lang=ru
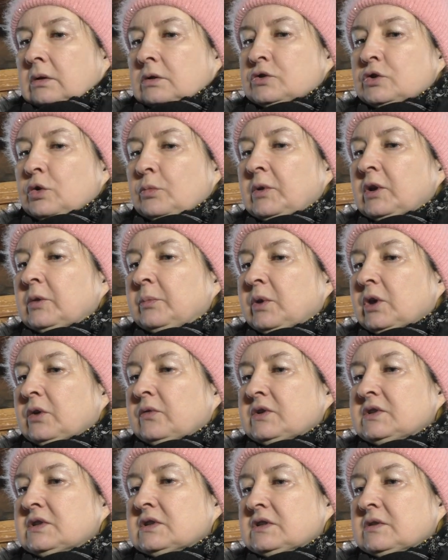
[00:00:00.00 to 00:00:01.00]
Наступил
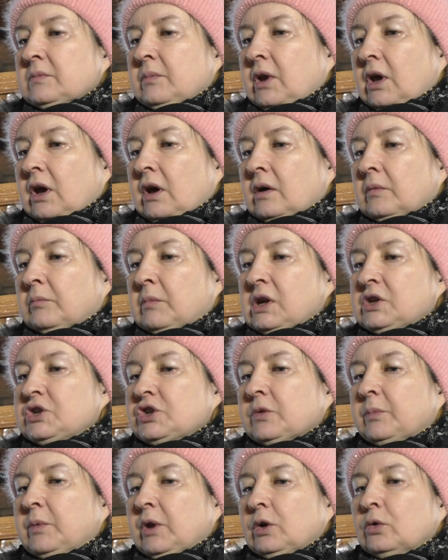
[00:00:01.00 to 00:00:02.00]
1 сентября,
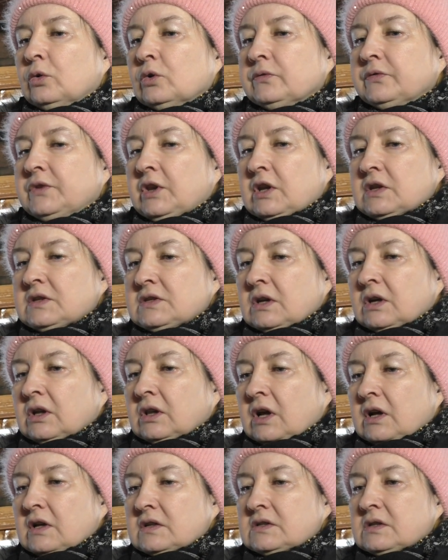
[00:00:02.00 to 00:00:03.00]
мальчик переходит в третий
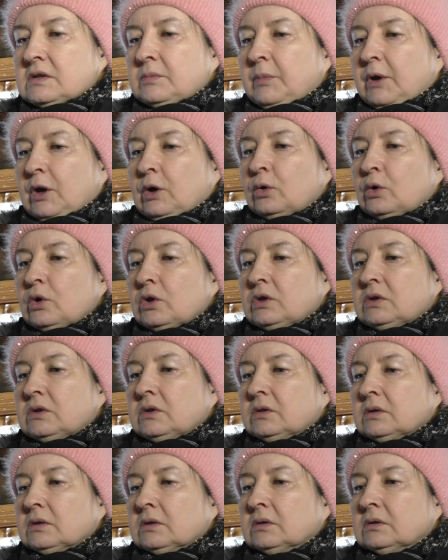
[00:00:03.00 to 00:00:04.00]
класс, приходит
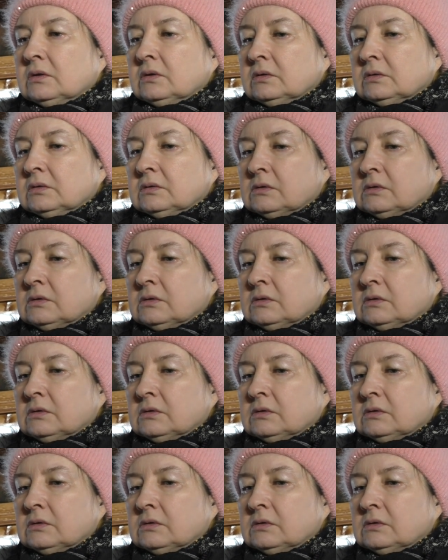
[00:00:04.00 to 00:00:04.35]
э,